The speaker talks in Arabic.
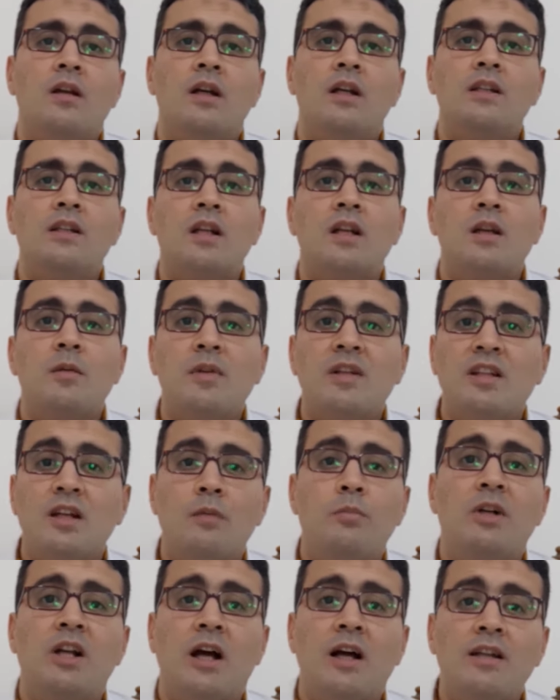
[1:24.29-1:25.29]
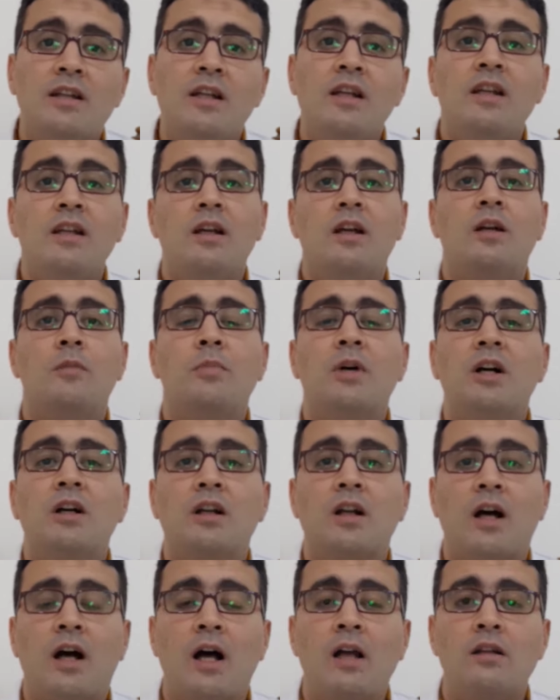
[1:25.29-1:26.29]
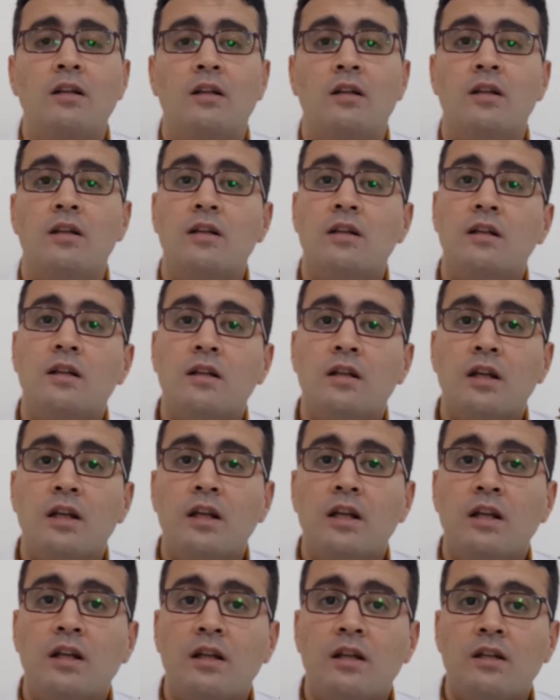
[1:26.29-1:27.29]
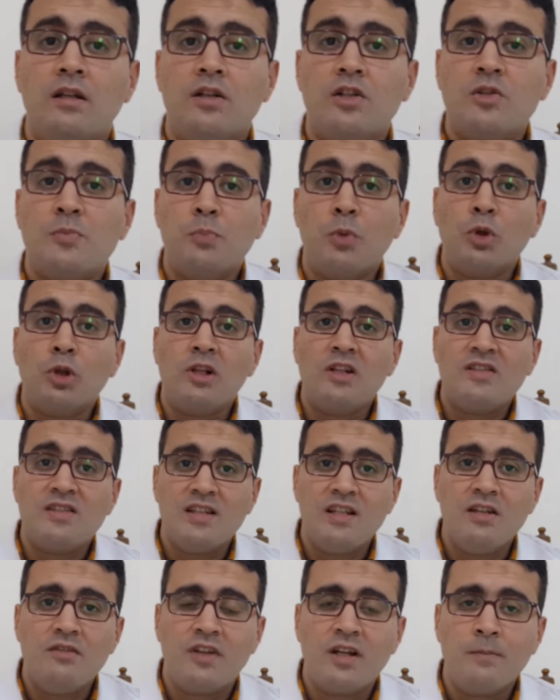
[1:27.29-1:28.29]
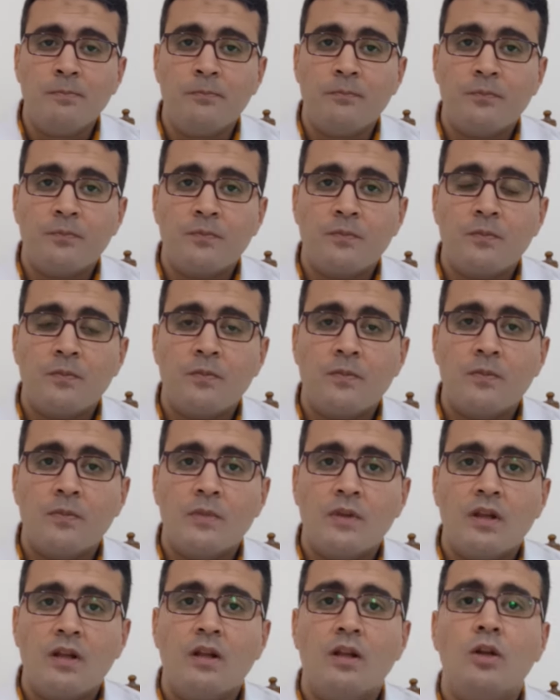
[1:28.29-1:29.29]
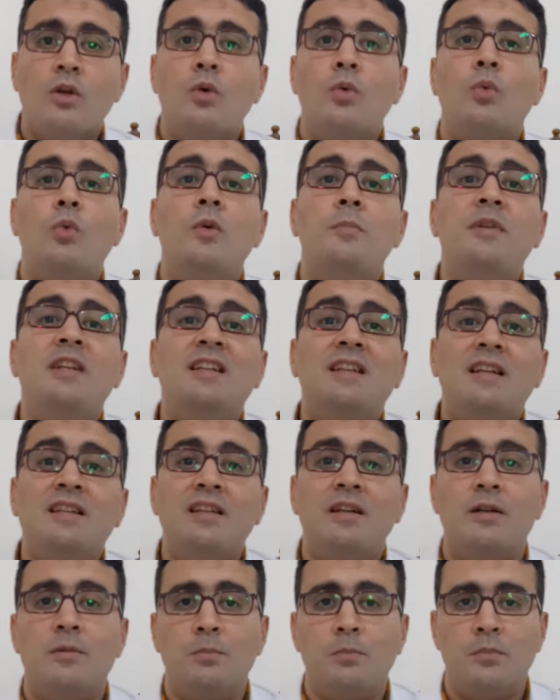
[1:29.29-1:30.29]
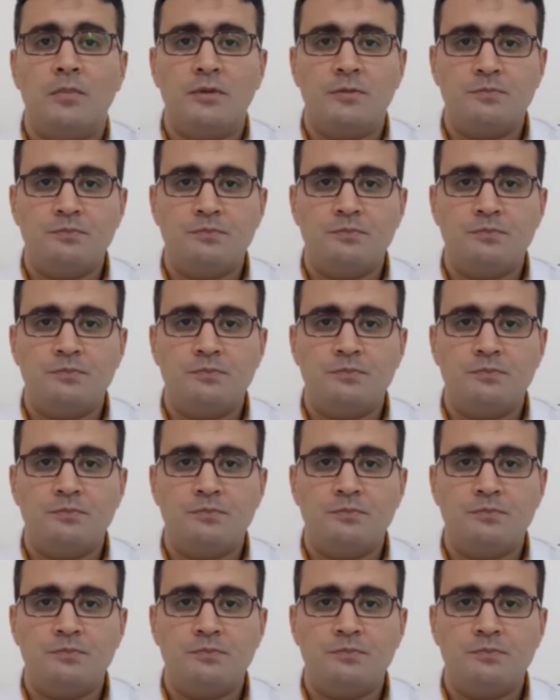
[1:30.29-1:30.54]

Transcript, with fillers: التركيبة دي عبارة عن إيه؟ عبارة عن سبوتليس إيفا وبيتاديرم